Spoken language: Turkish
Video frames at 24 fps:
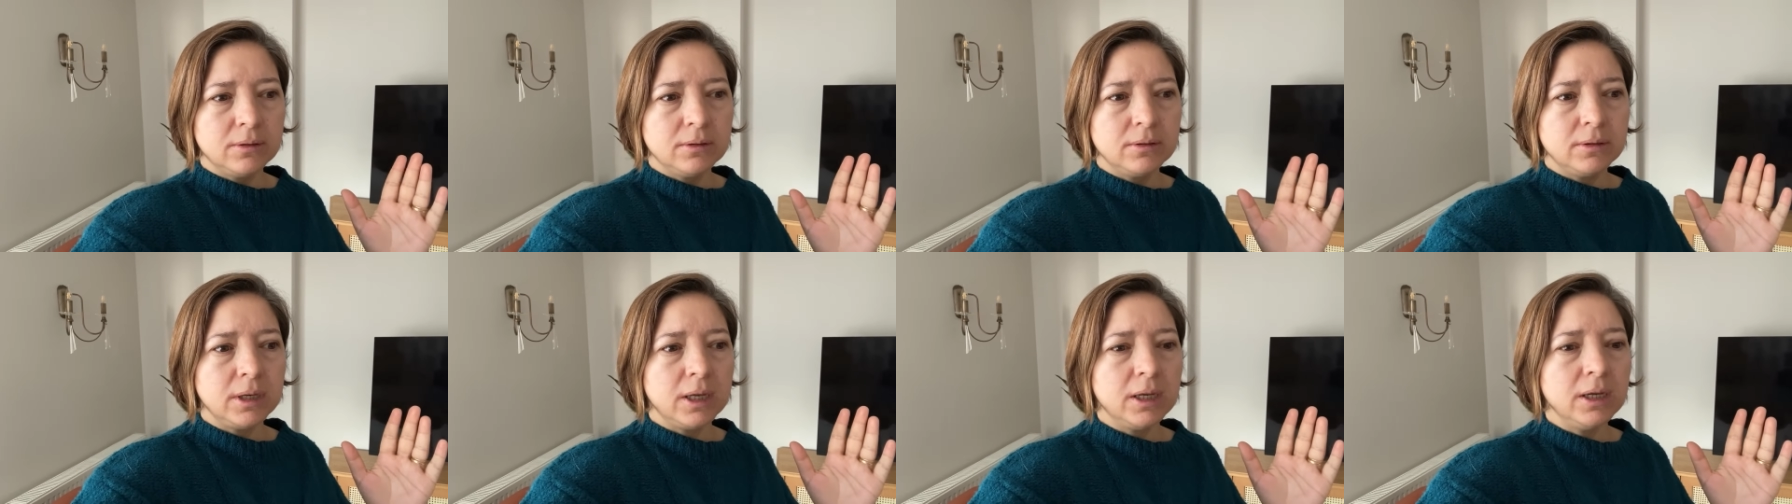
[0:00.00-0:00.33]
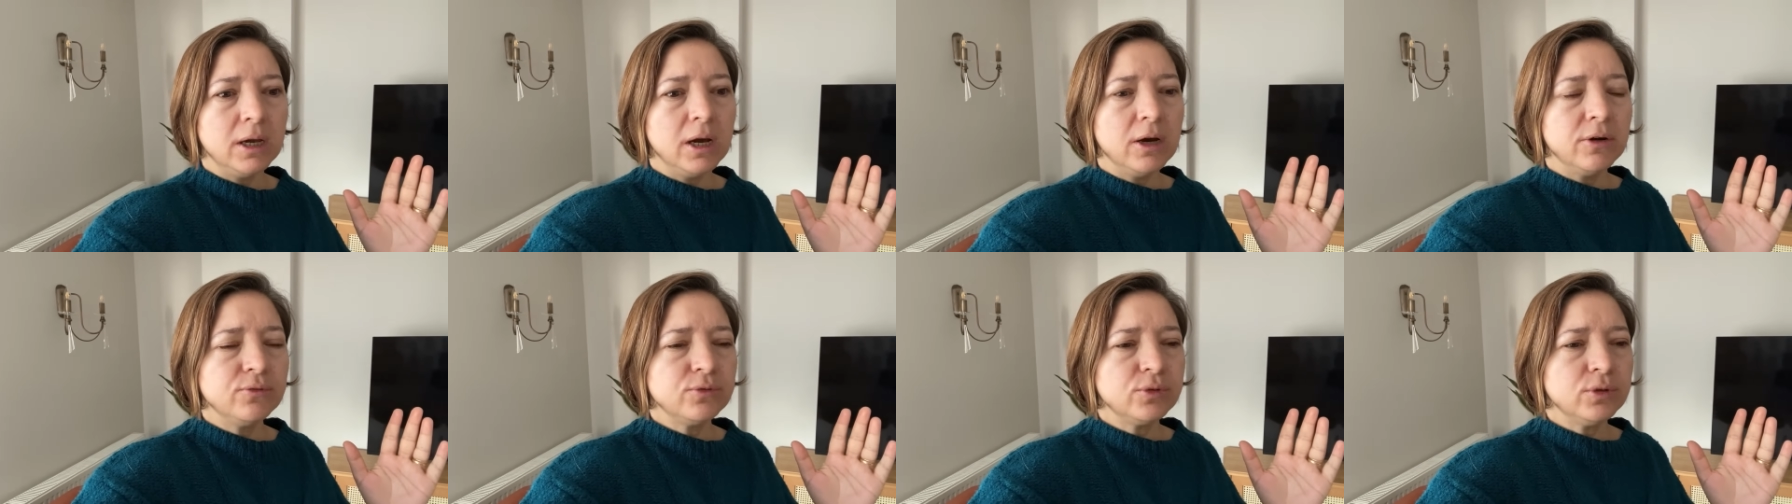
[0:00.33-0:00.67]
Ne
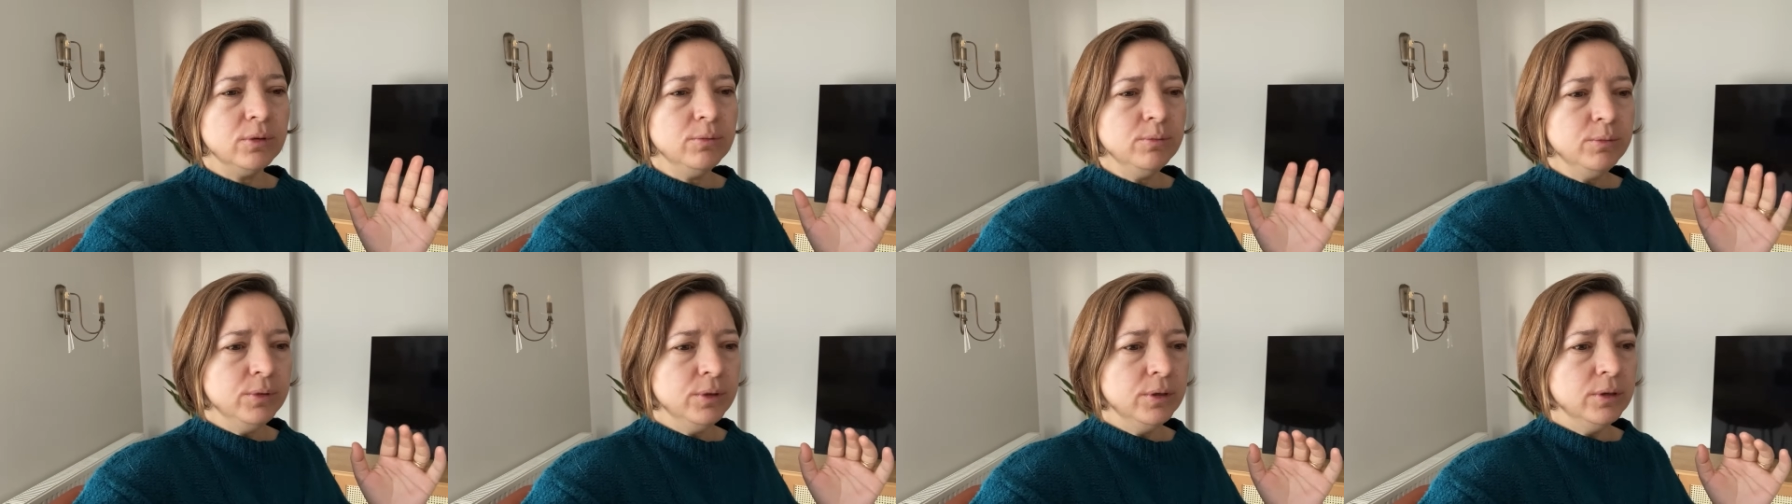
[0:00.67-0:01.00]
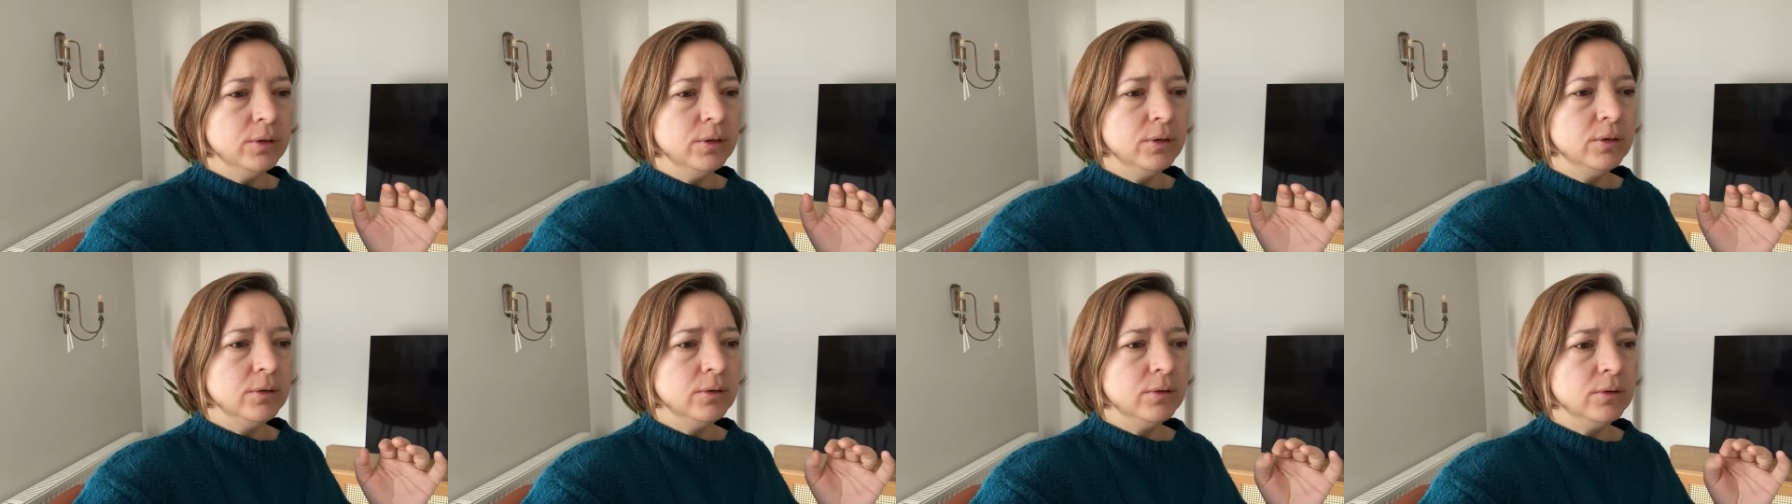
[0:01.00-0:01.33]
yavrum?
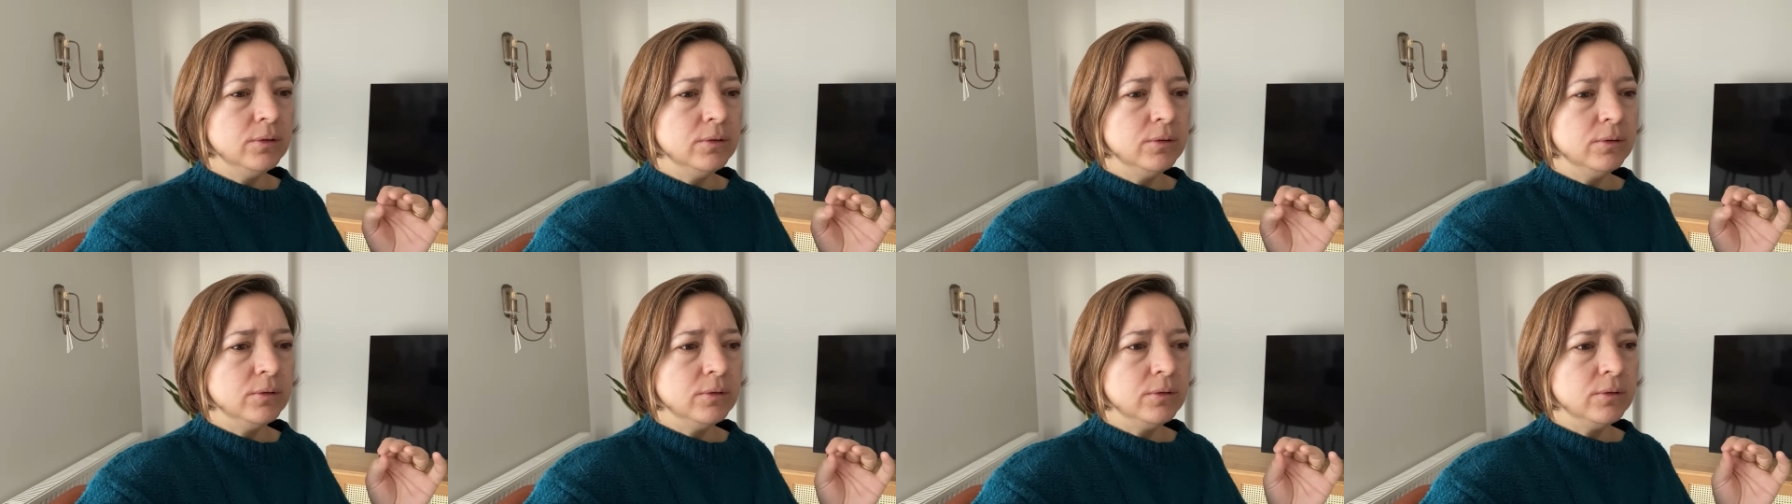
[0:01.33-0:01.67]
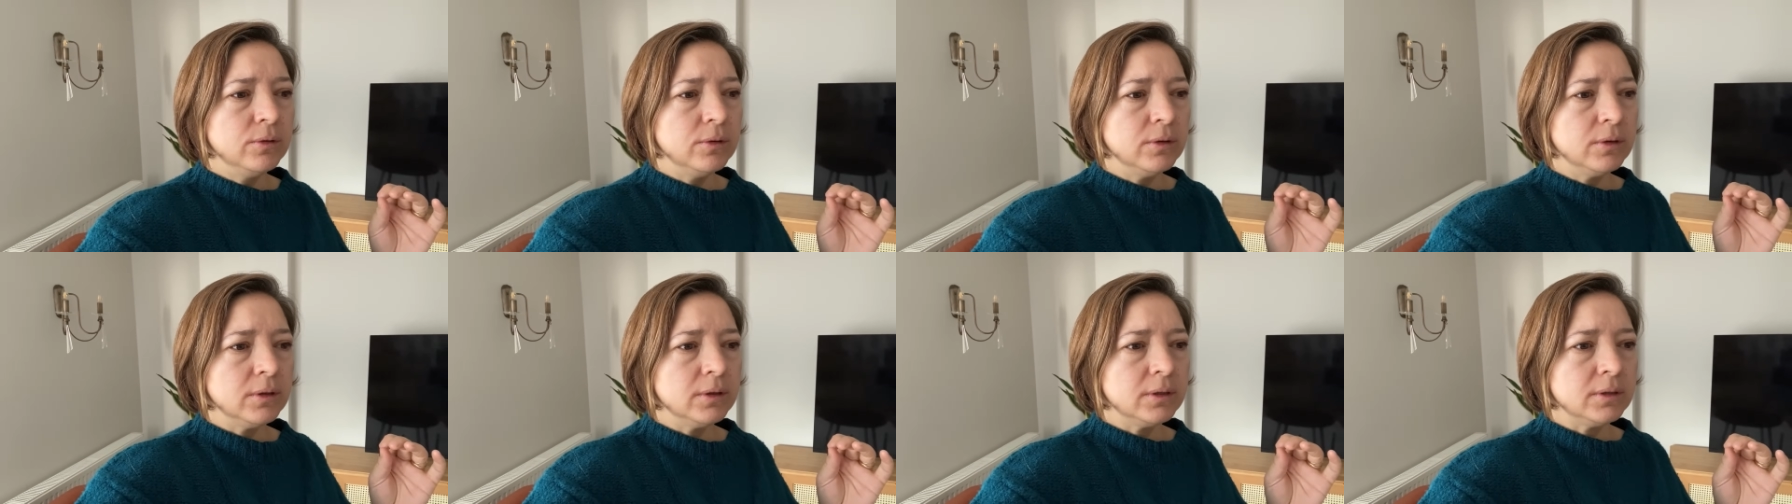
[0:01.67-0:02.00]

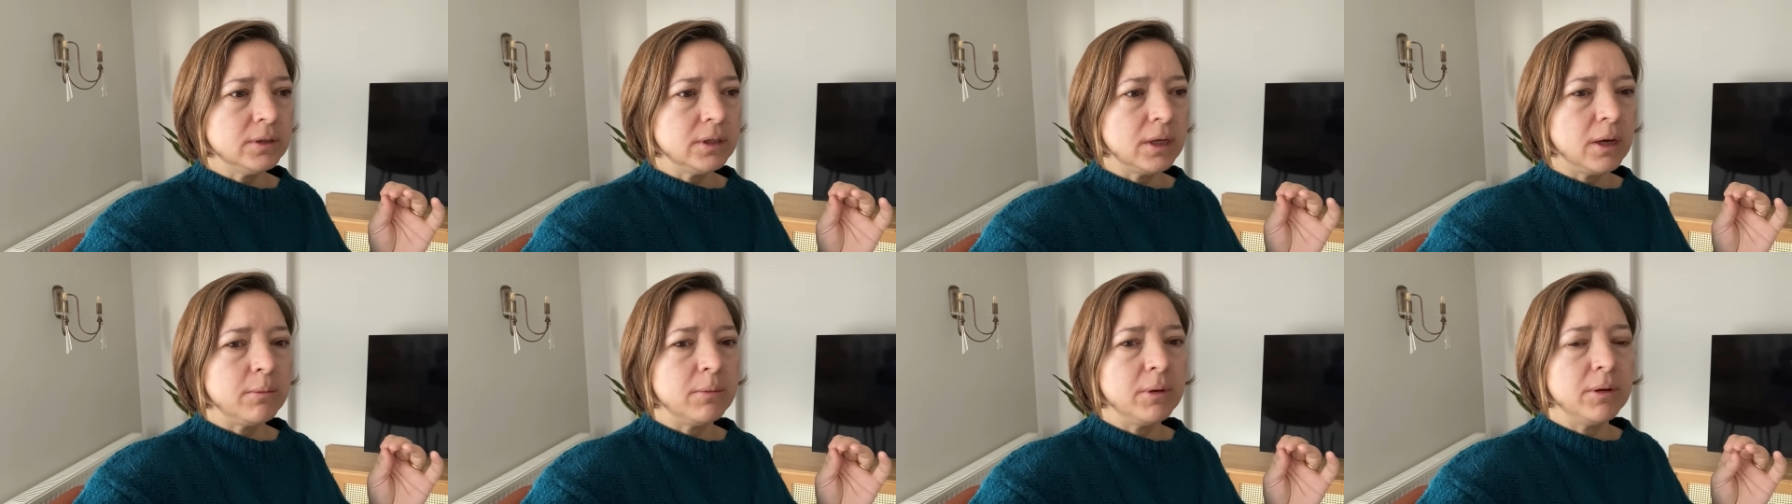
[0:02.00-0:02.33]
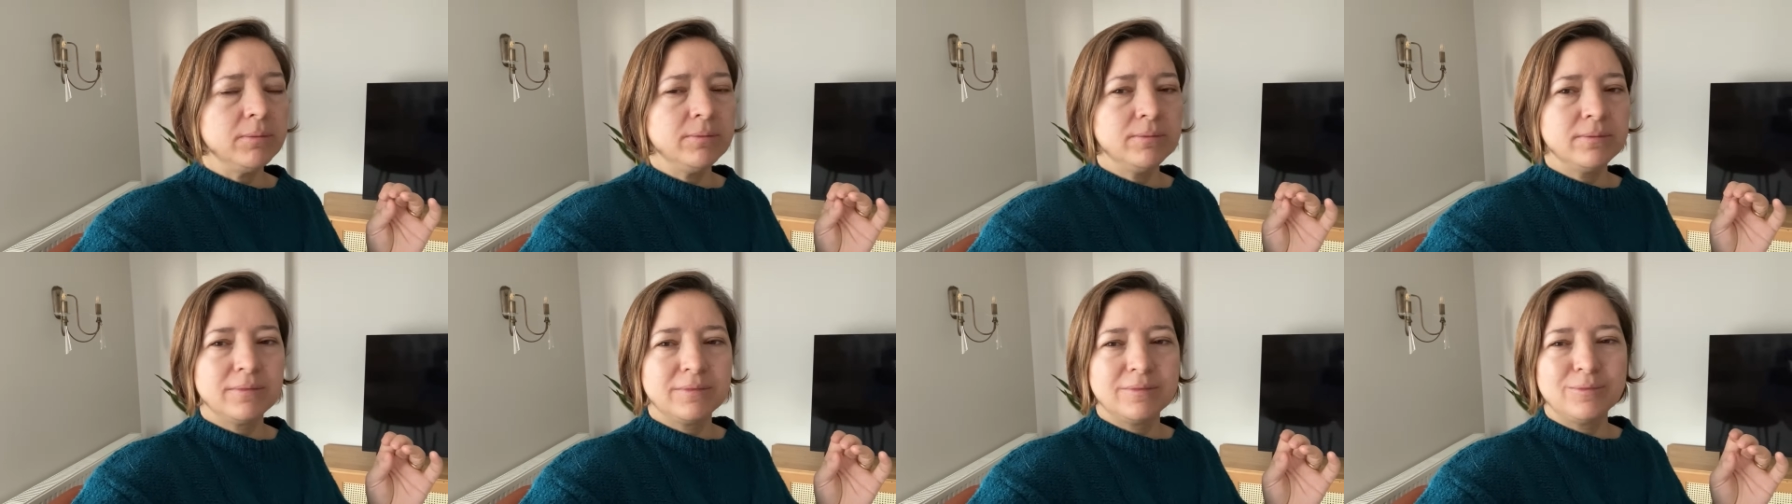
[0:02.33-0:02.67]
Tamam,
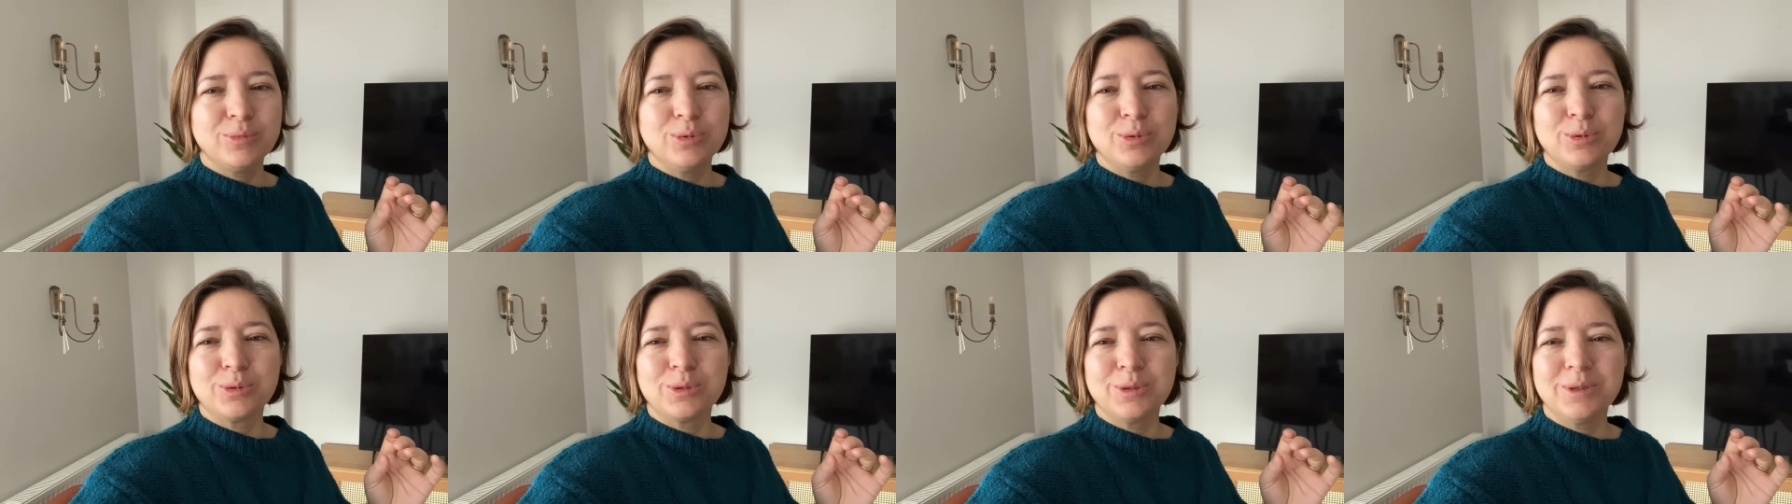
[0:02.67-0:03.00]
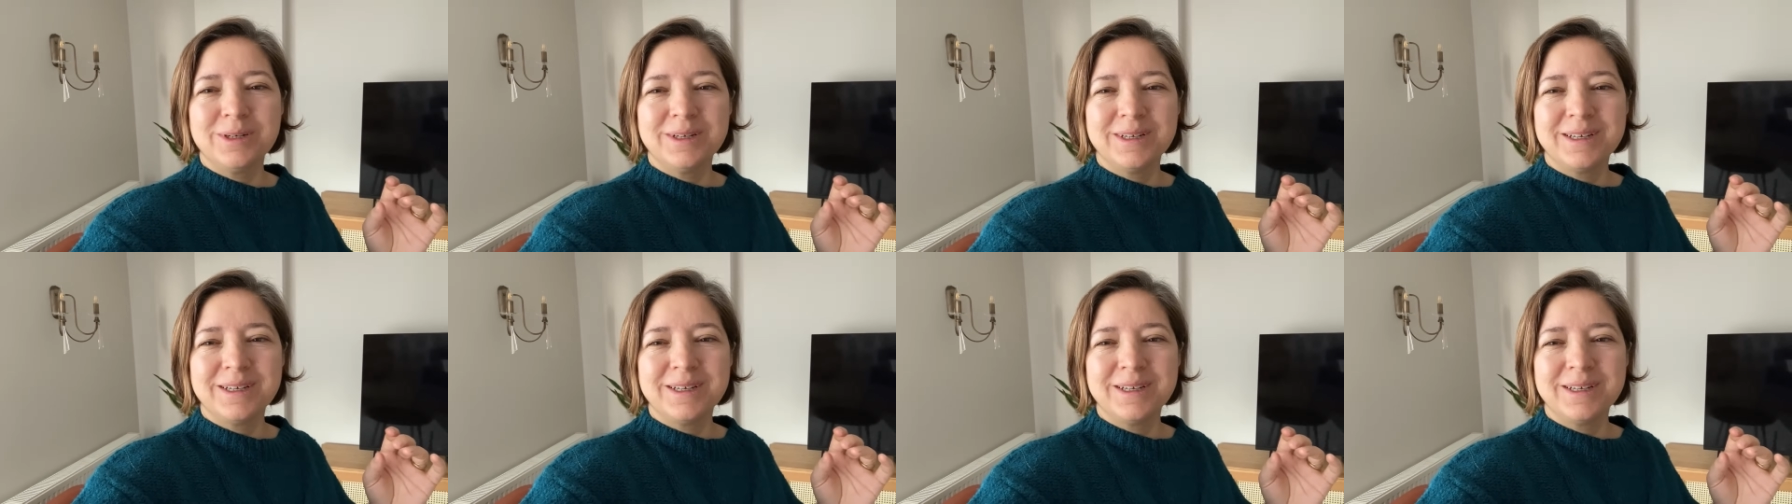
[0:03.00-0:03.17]
buldum.